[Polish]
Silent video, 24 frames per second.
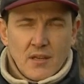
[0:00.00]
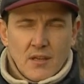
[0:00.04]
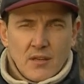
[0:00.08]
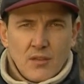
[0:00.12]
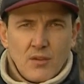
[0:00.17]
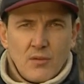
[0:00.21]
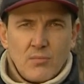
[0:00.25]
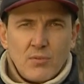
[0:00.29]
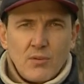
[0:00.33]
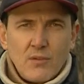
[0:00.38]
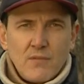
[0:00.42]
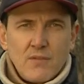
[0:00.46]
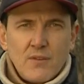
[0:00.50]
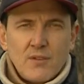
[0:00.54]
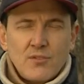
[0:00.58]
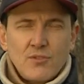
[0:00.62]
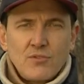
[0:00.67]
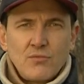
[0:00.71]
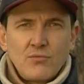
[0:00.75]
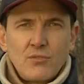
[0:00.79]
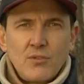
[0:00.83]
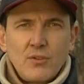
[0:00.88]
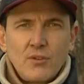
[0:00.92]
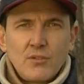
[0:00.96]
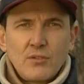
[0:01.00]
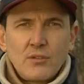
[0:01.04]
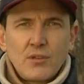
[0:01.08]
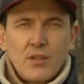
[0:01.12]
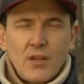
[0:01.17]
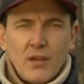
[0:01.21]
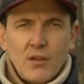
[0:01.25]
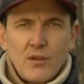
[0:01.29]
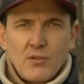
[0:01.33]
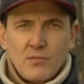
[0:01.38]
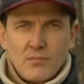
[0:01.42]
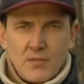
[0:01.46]
doprowadził do
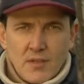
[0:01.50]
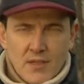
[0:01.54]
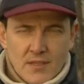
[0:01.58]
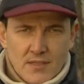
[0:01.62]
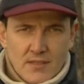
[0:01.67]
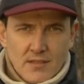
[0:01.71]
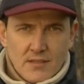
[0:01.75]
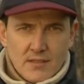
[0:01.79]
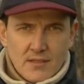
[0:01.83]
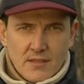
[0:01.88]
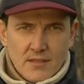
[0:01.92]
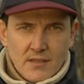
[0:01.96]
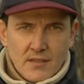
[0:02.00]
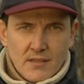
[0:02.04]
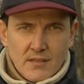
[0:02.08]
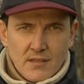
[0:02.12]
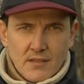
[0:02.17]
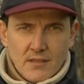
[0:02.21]
tego miejsca.